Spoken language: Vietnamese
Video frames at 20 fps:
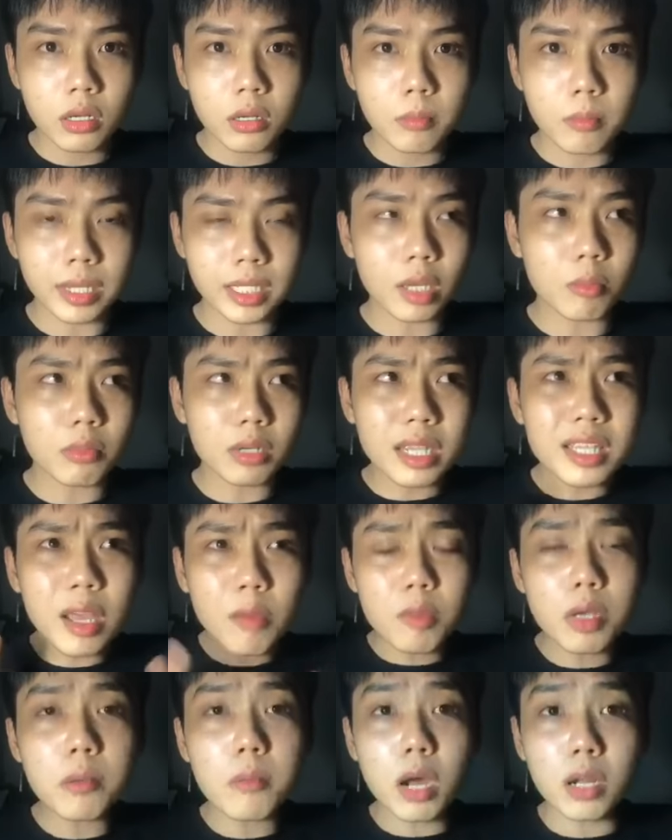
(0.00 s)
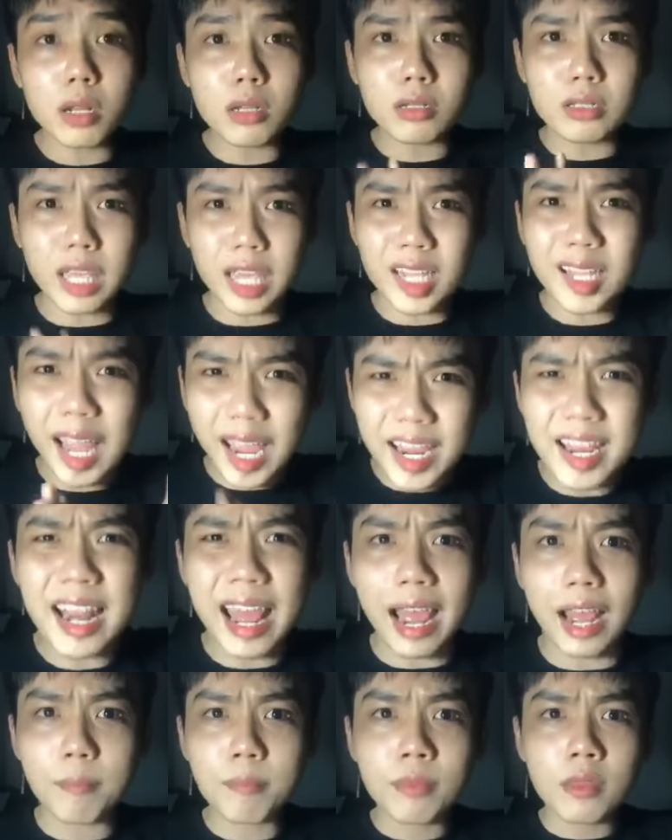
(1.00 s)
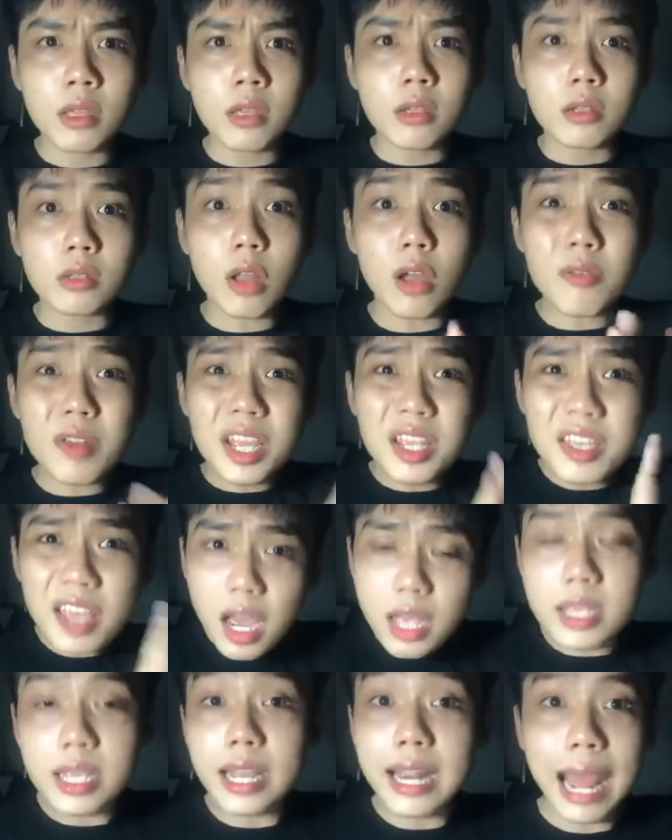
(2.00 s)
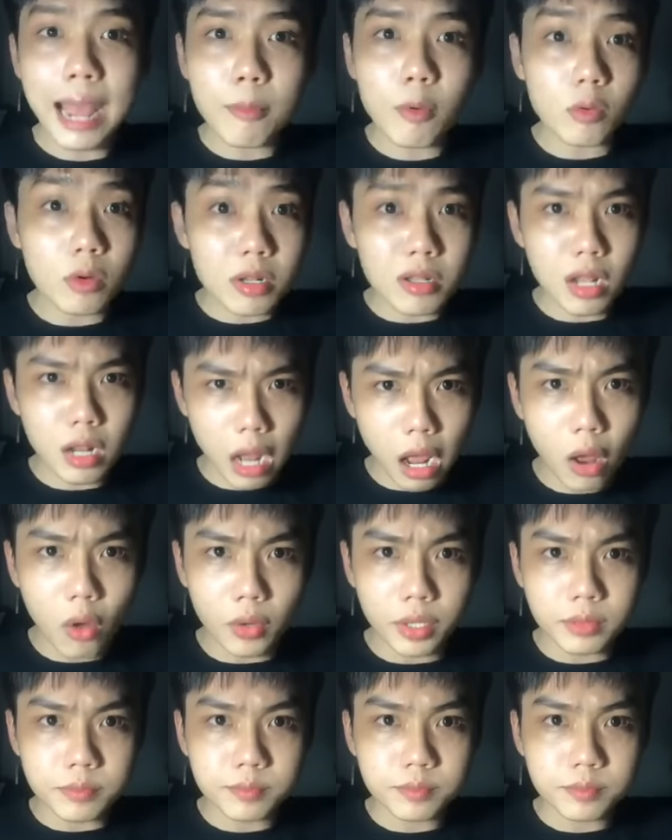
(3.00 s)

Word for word: mà trong cái trong giấc mơ nó chỉ thấy là nó đi chơi cái đám con nít đó thôi